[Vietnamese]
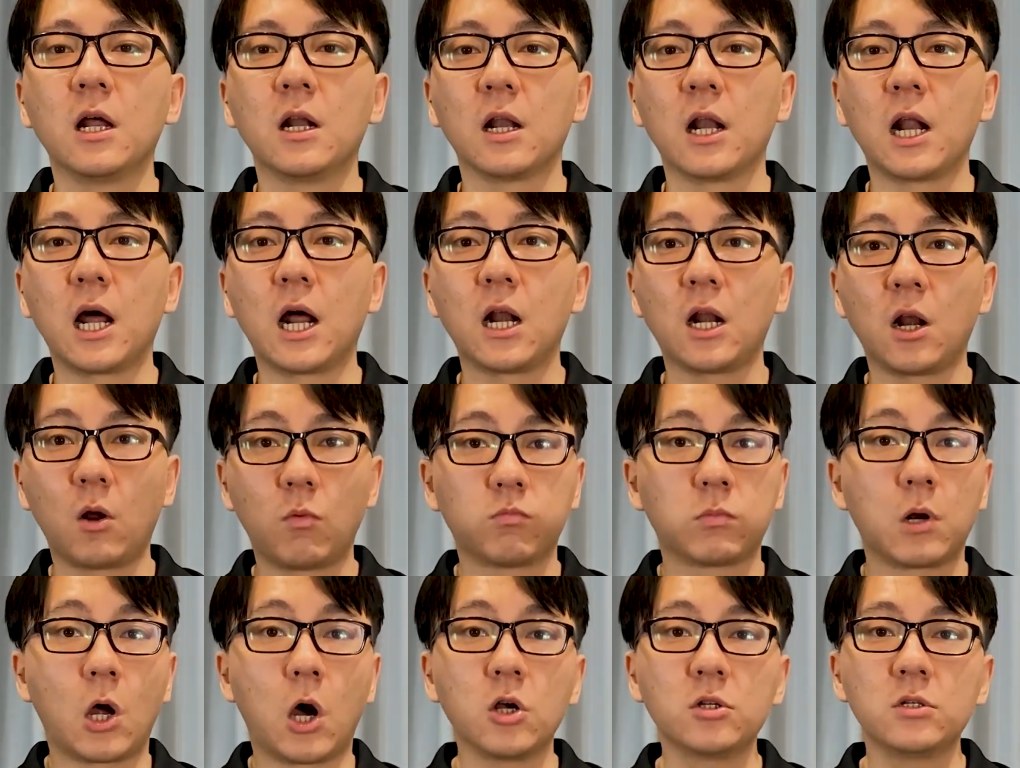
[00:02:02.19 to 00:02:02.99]
là
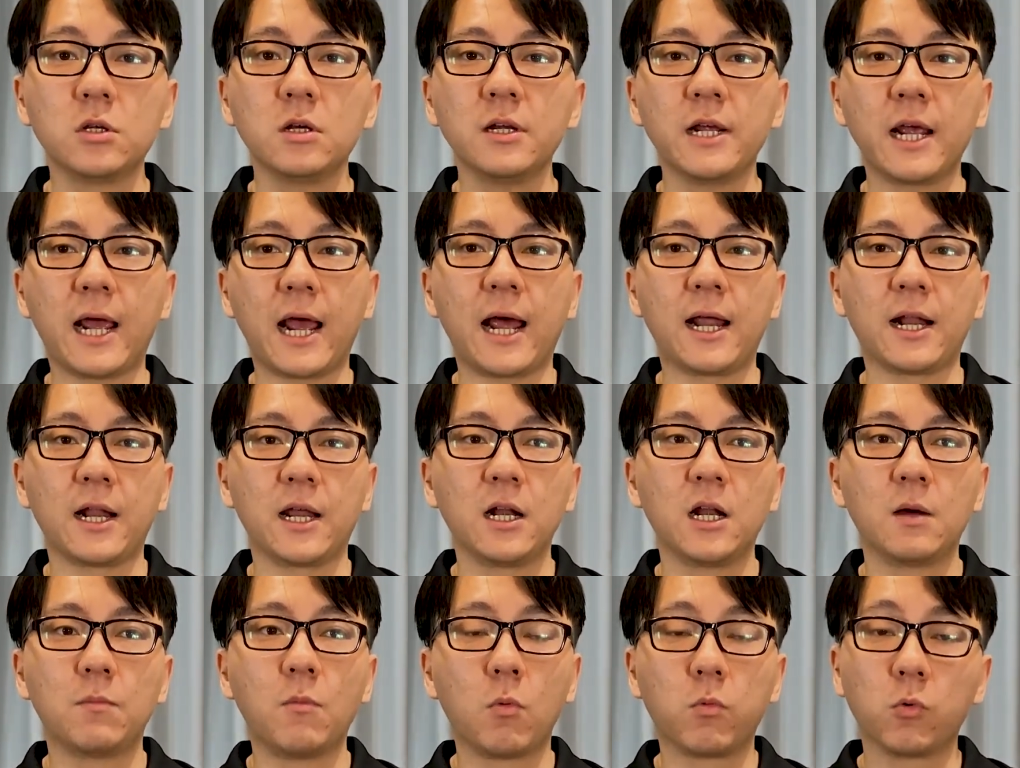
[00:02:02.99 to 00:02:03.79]
lòng đỏ trứng gà lại
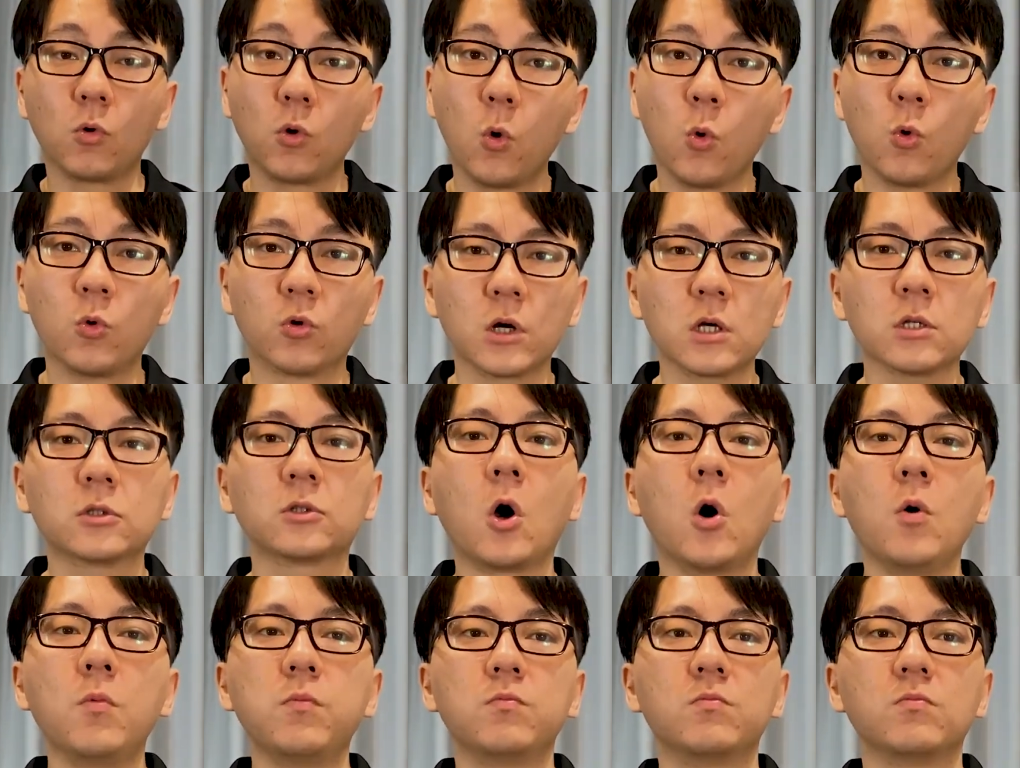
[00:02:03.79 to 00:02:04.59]
là một nguồn rất
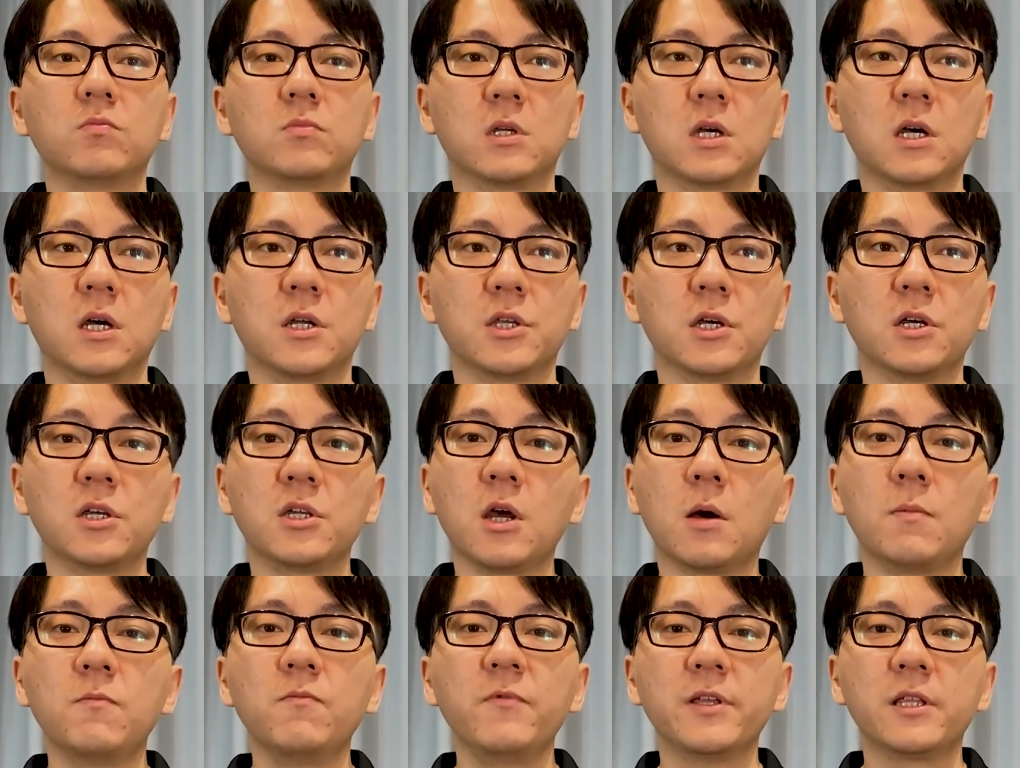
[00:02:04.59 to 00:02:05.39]
tốt nhờ những
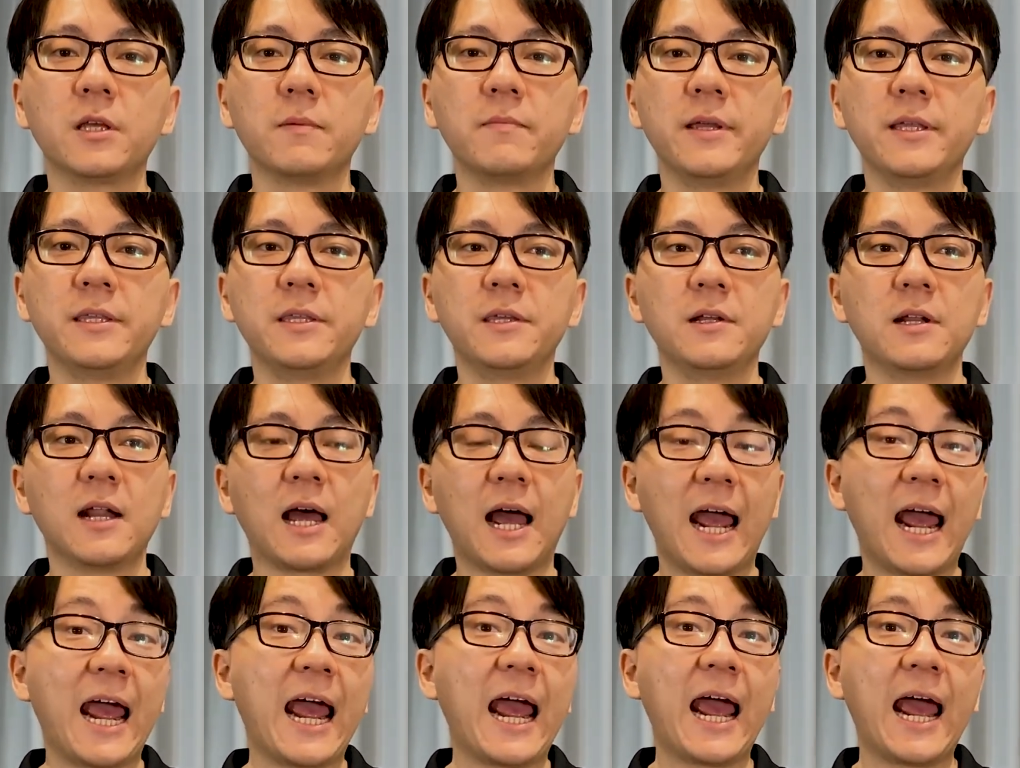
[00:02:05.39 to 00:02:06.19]
nhóm vitamin như là
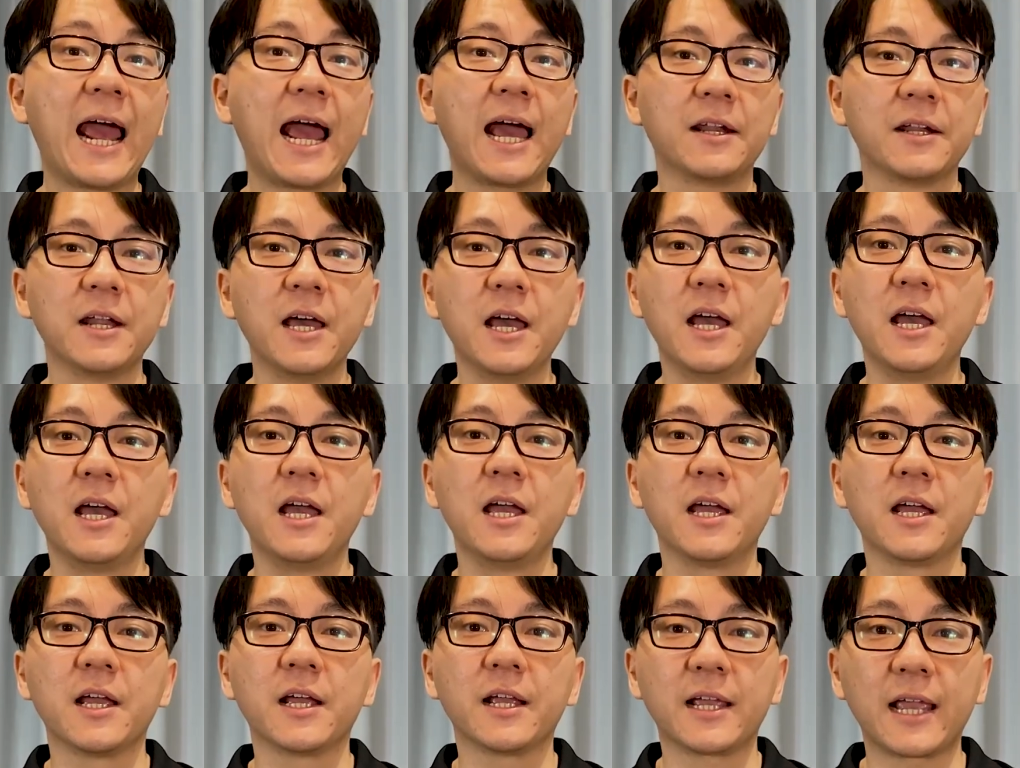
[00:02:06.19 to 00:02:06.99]
A, D,
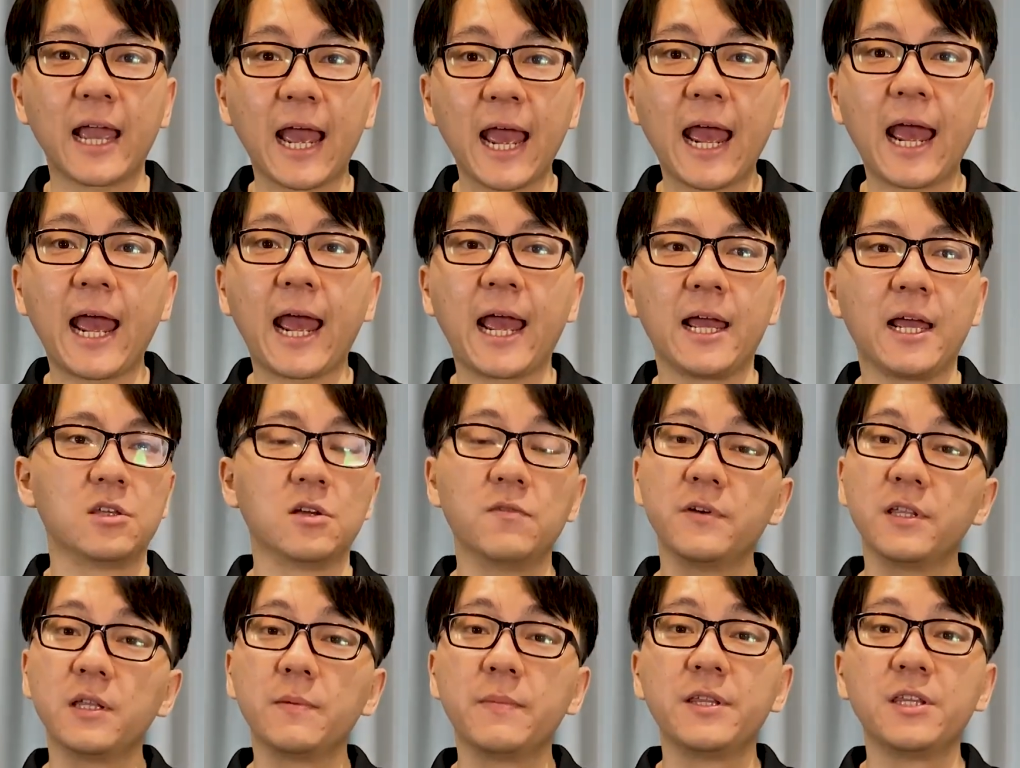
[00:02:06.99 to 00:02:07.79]
K, những
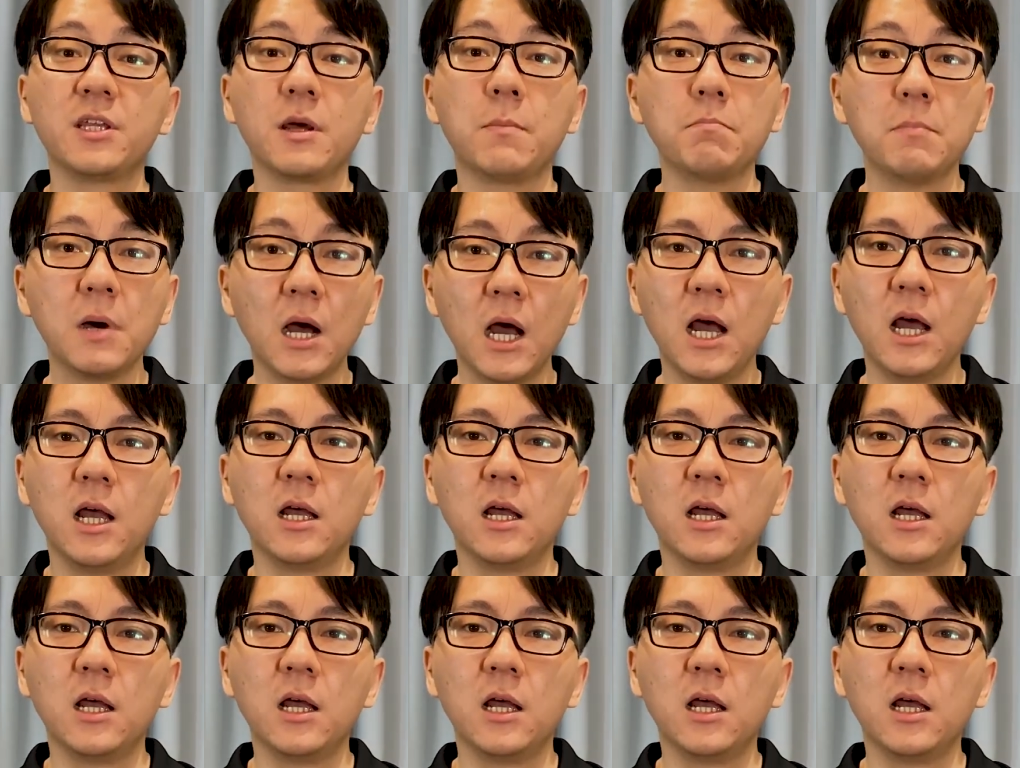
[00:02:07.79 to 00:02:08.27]
vitamin nhóm B